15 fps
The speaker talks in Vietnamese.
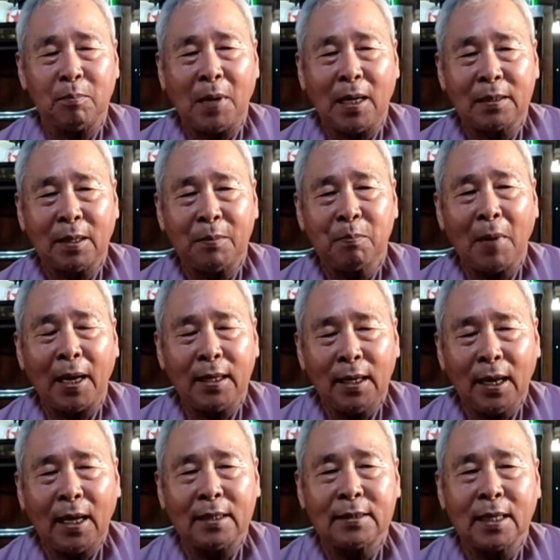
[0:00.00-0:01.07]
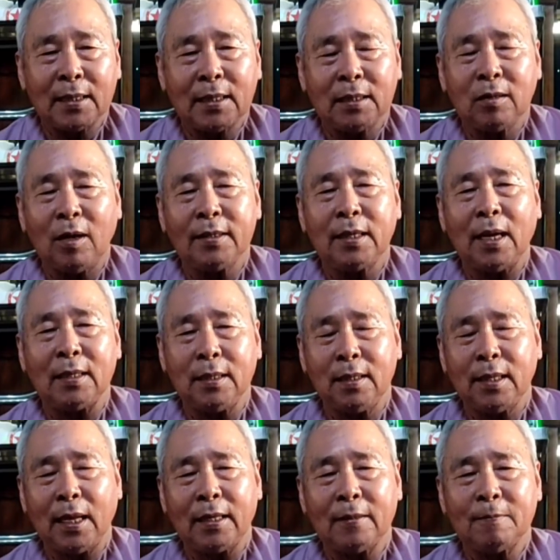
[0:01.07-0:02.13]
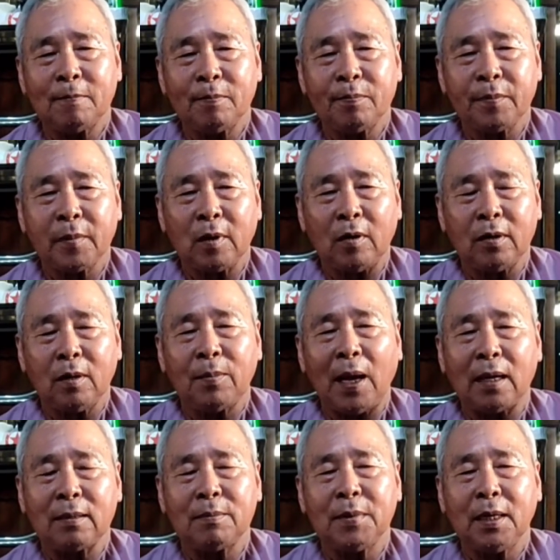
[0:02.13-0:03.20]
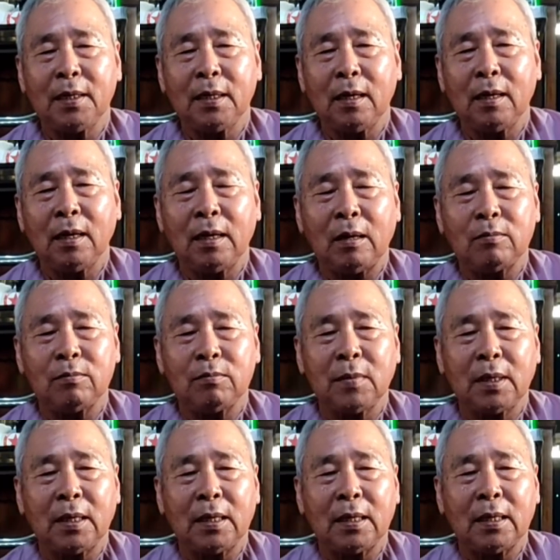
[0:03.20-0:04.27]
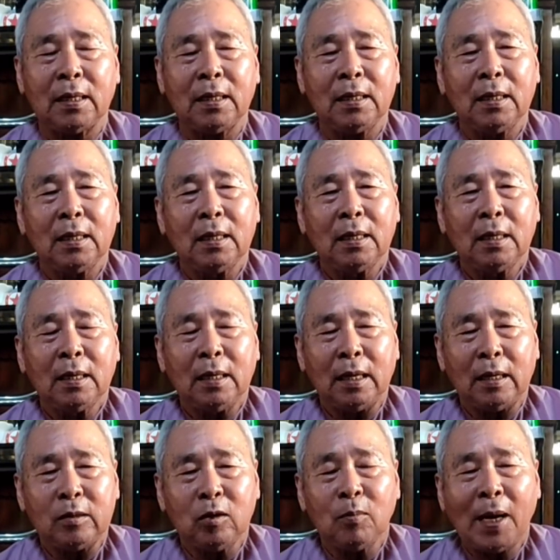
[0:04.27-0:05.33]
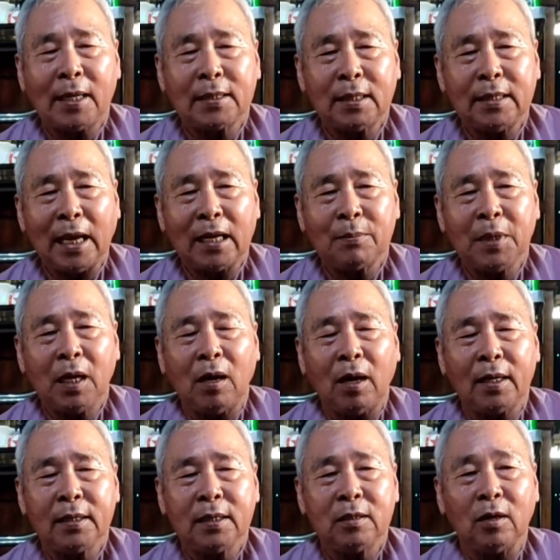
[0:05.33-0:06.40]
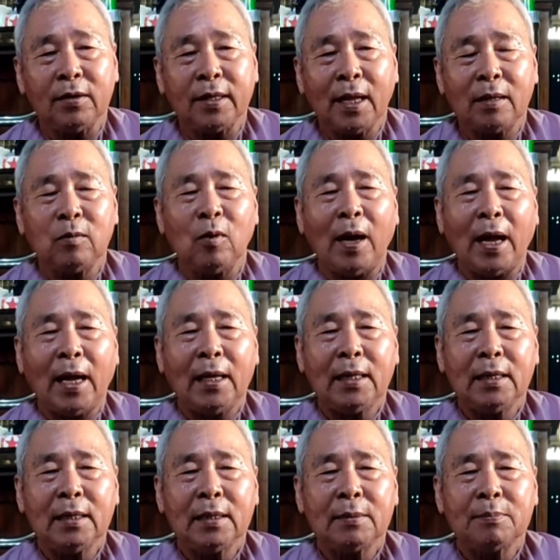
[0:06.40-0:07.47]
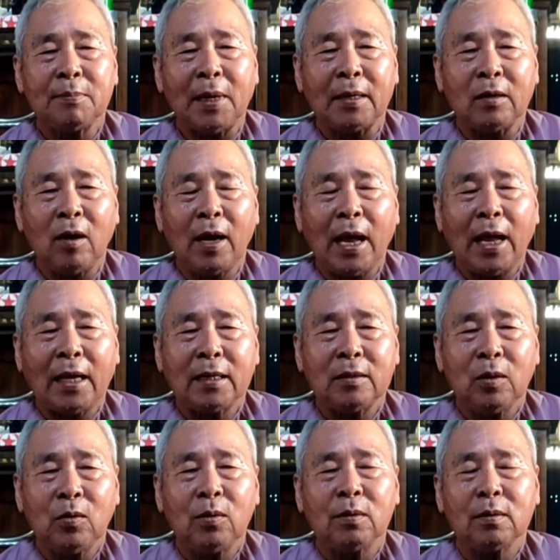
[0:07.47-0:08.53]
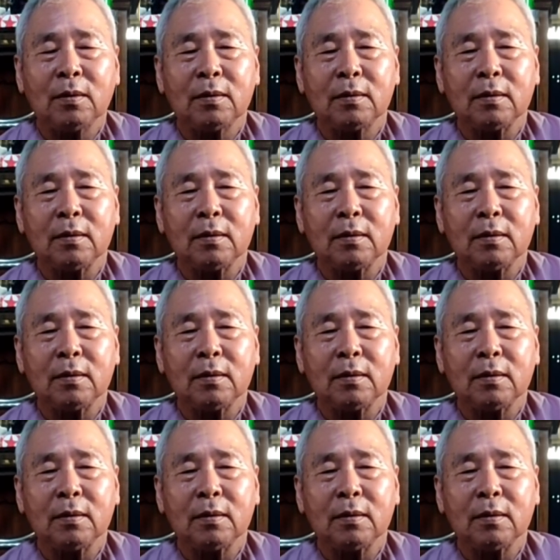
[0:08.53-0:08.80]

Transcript: mà phải bảy lần sanh lên cõi trời như vậy rồi Đức Phật mới ông à, Du Ba Tư Nặc mới hỏi rồi nhân quả mà nó ăn nuốt